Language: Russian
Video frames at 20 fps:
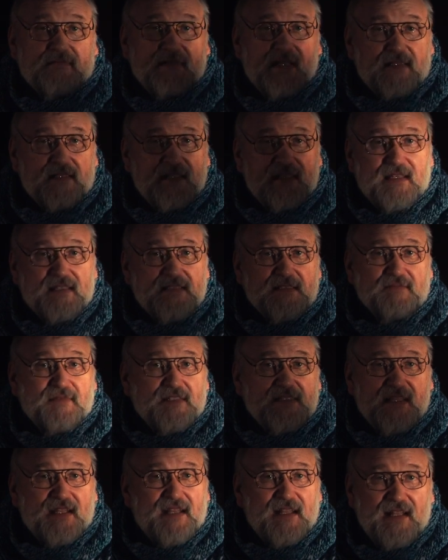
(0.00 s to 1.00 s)
атеизм –
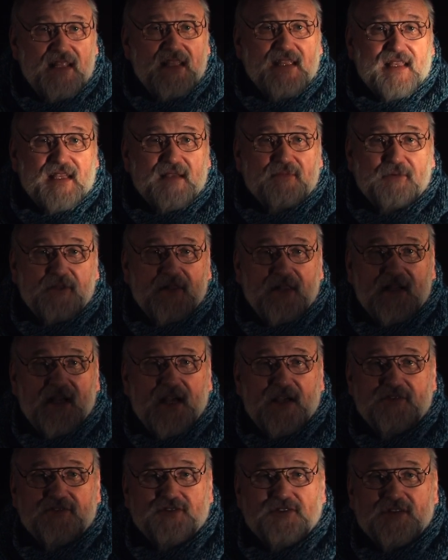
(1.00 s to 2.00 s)
это религия,
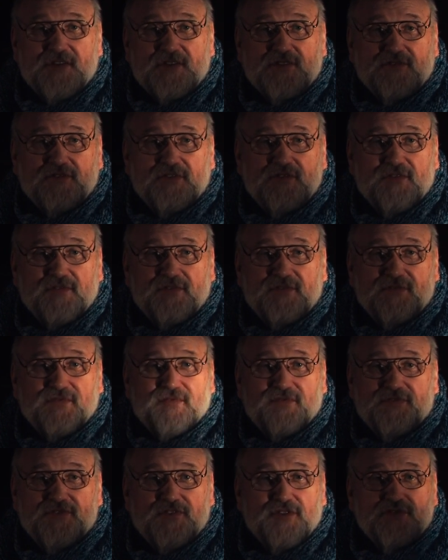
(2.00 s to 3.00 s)
полагающая,
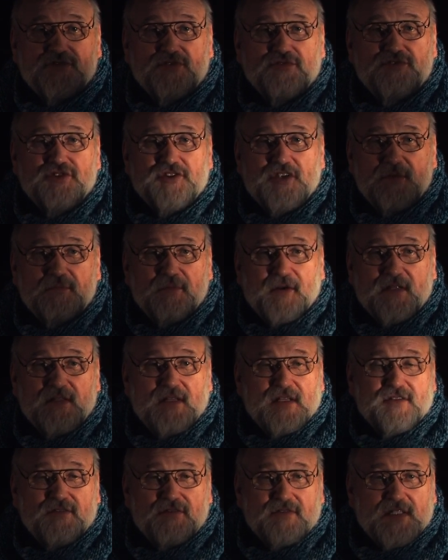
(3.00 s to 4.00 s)
что все сущее
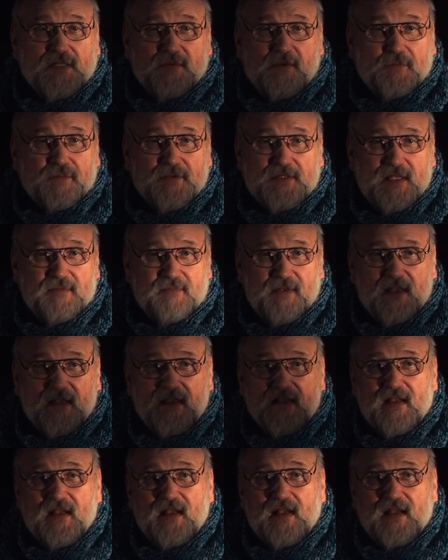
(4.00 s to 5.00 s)
произошло само по себе,